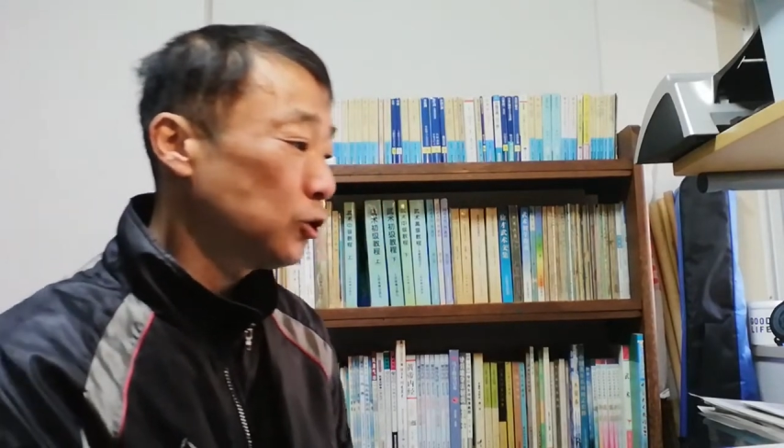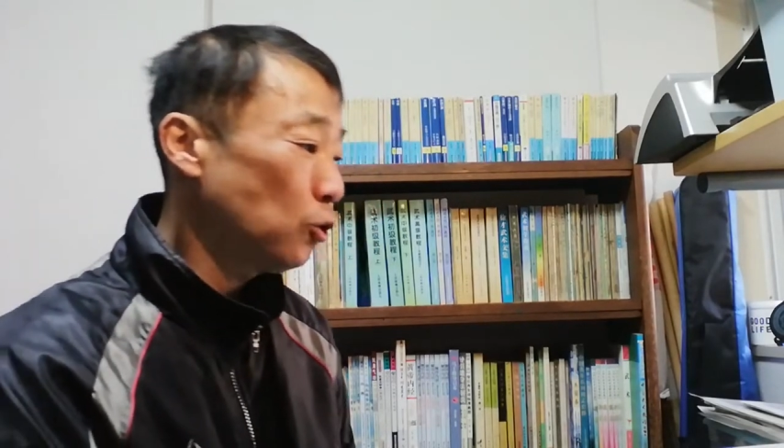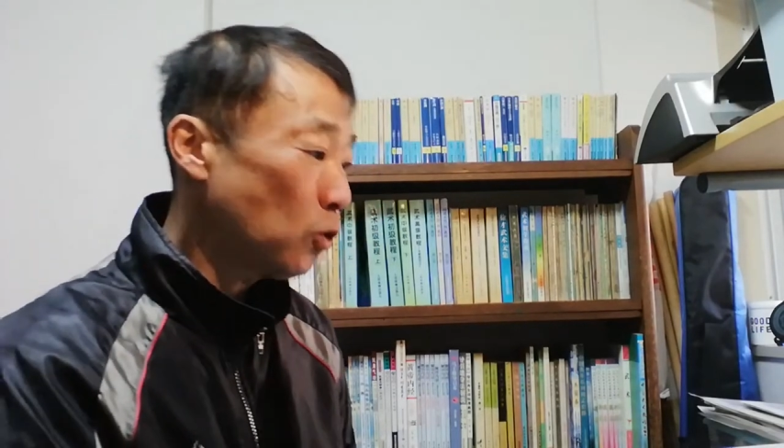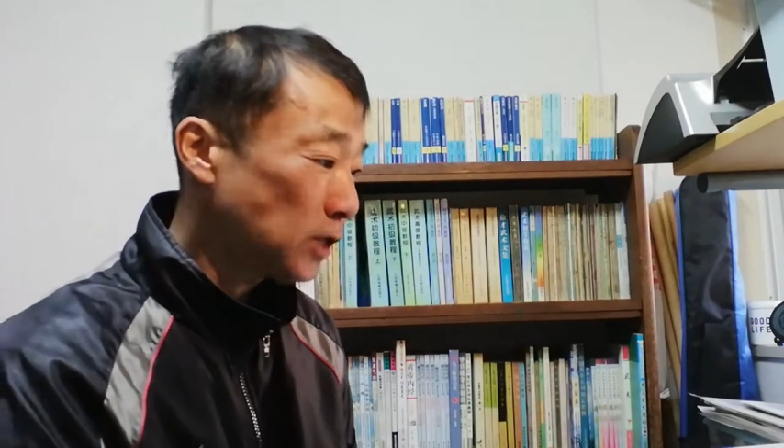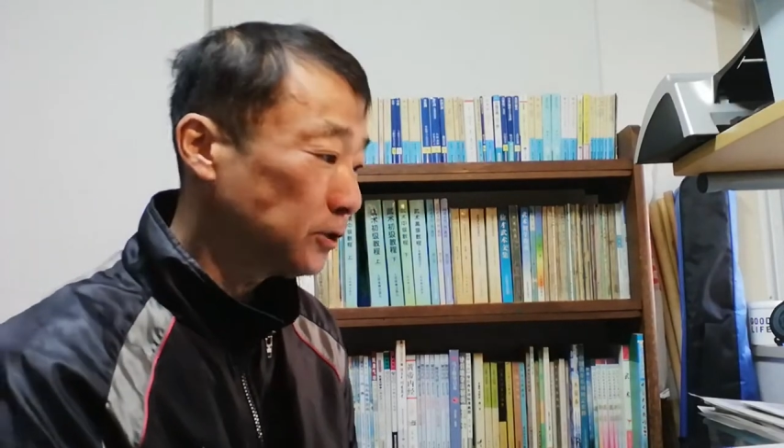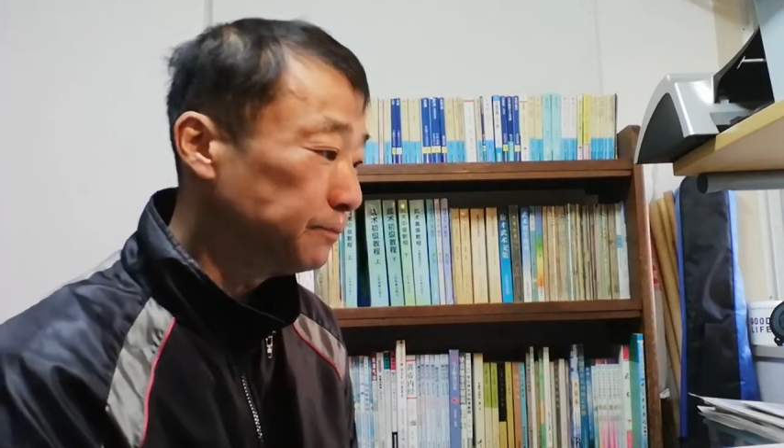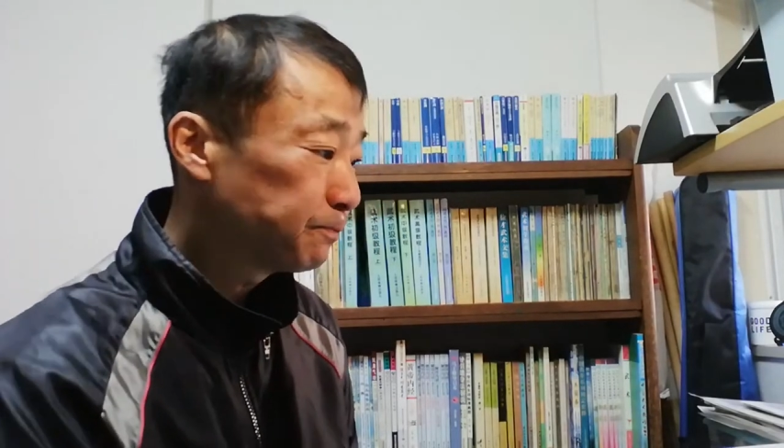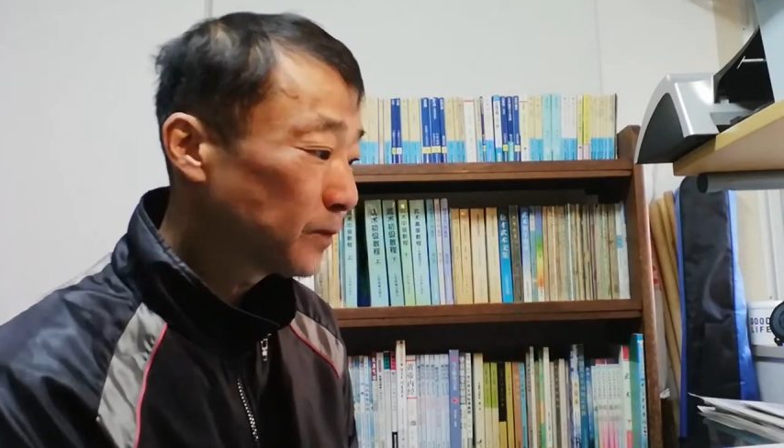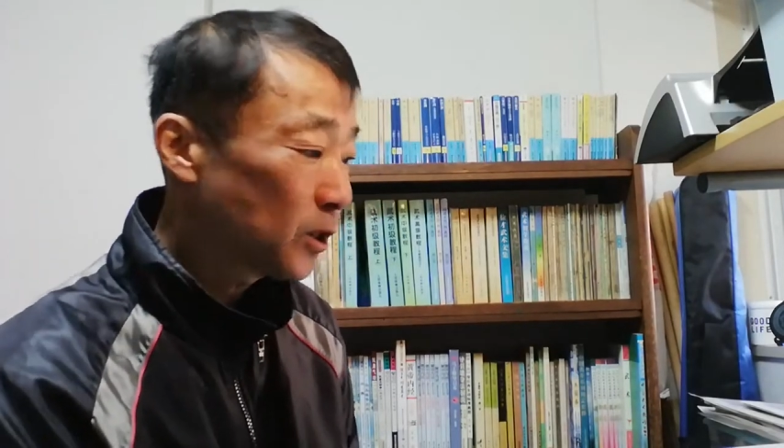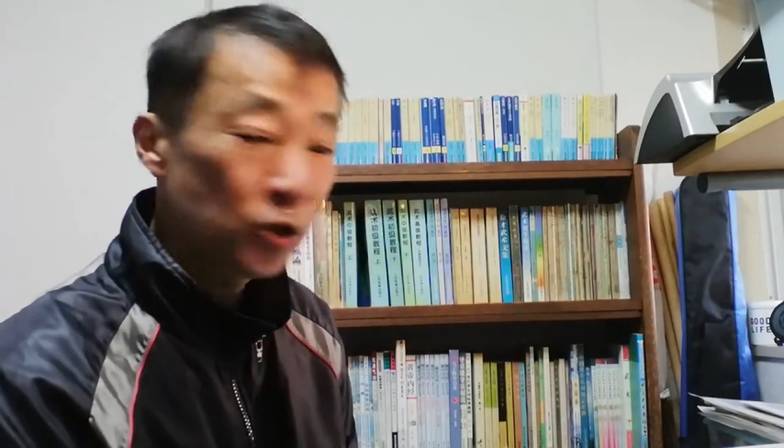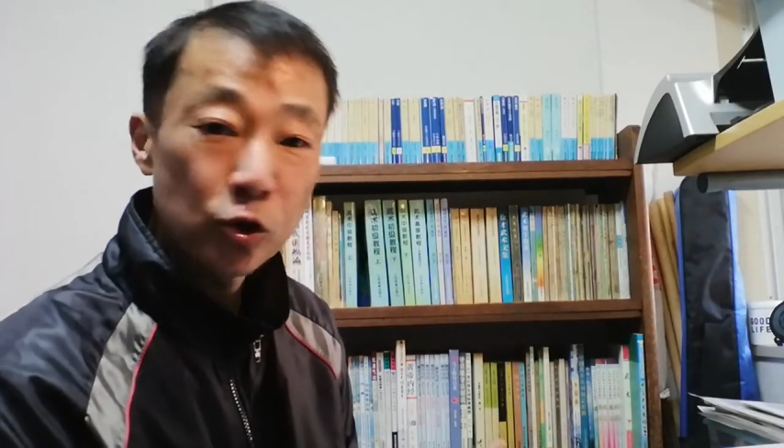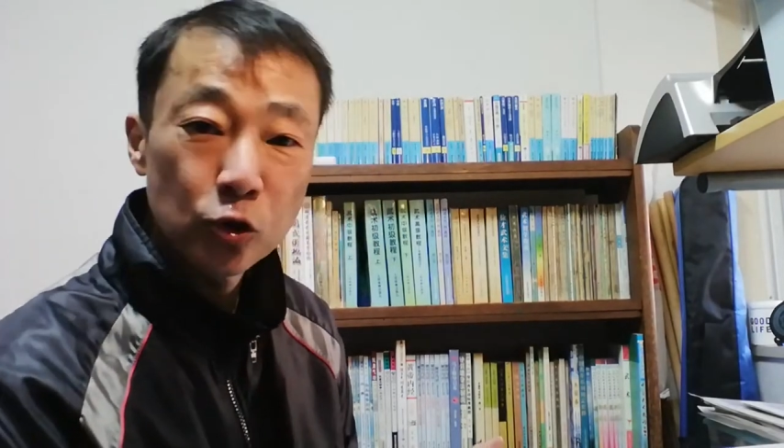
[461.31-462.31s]
驚愕、
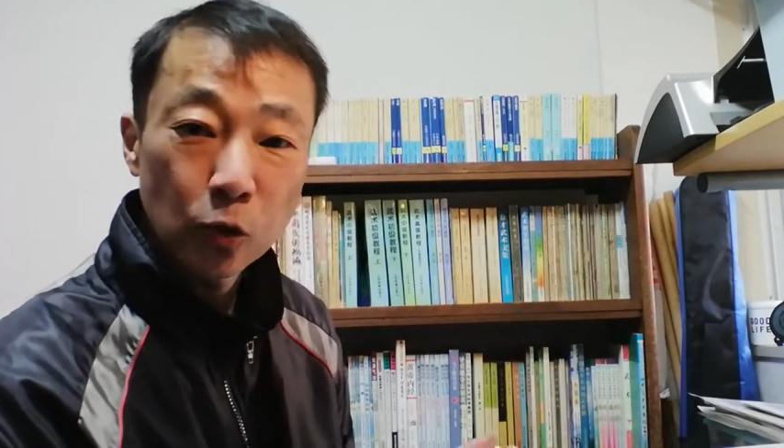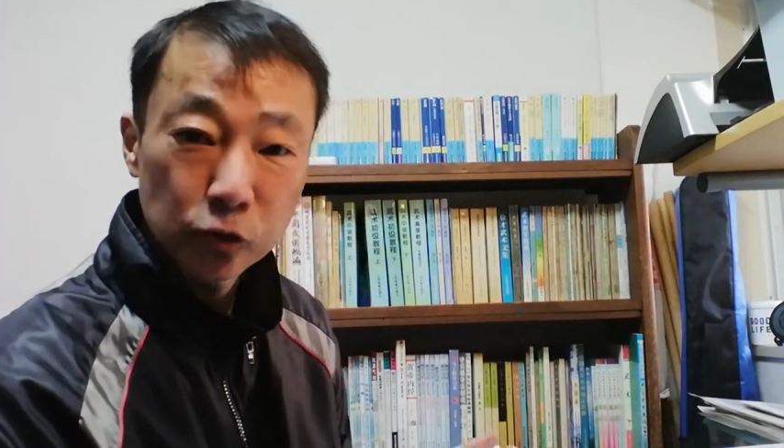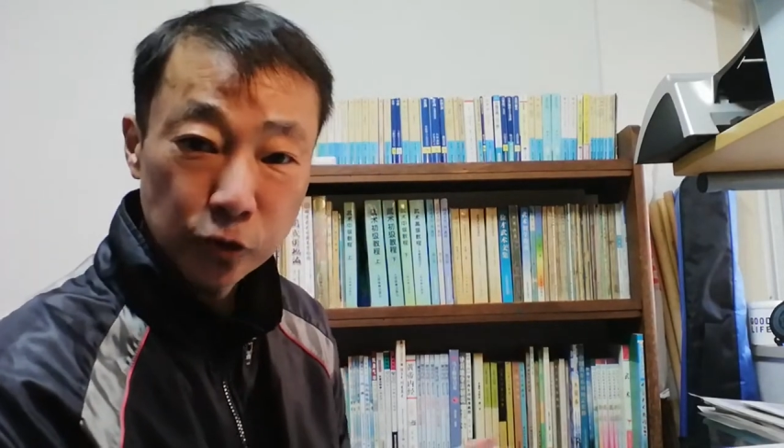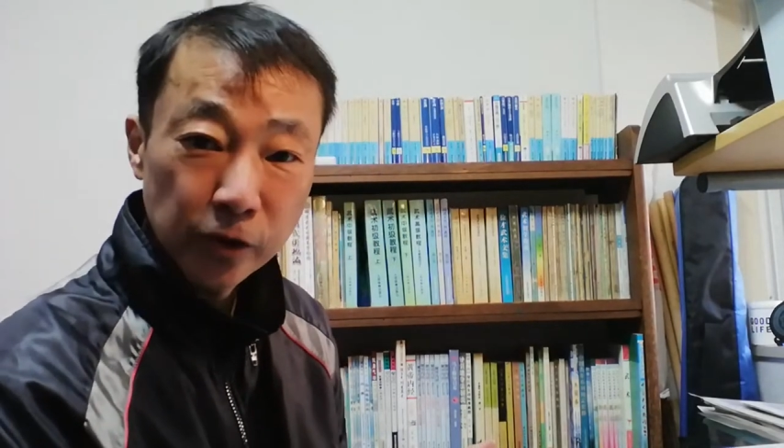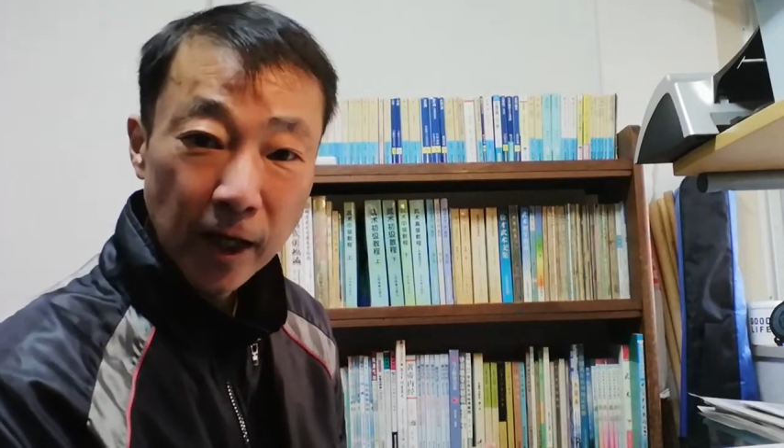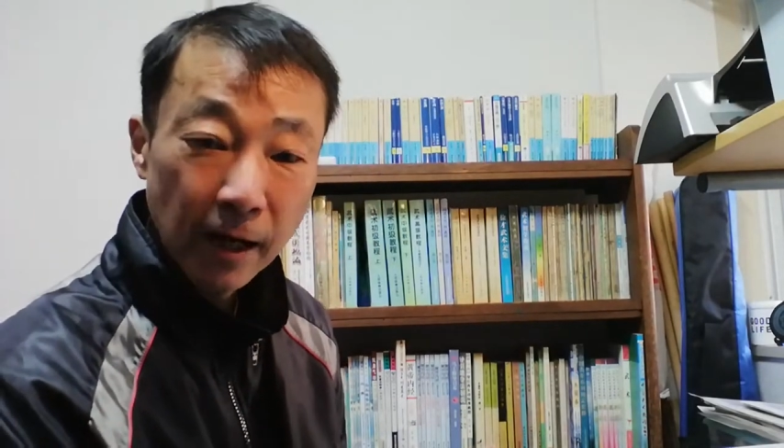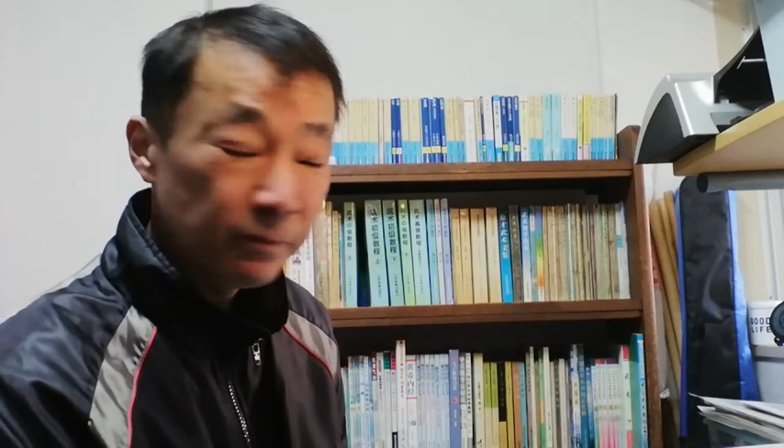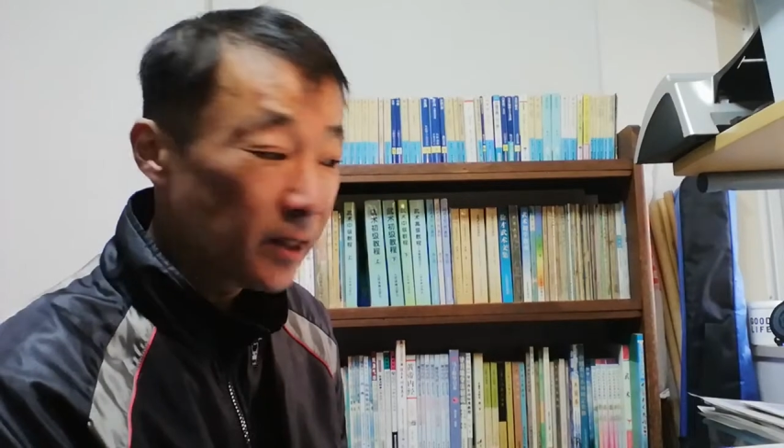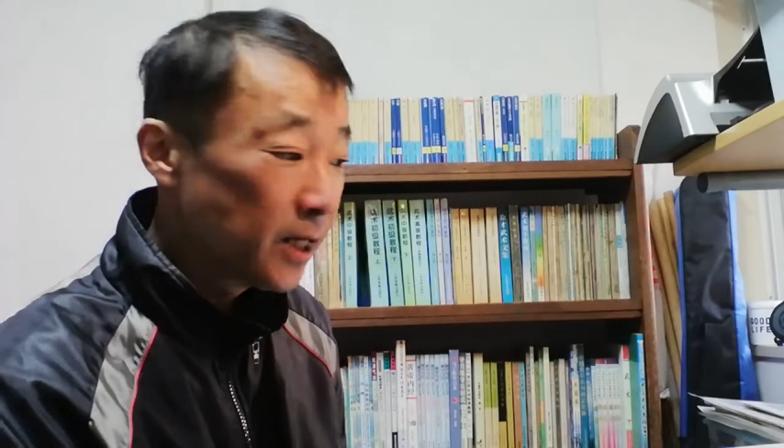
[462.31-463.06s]
標準化、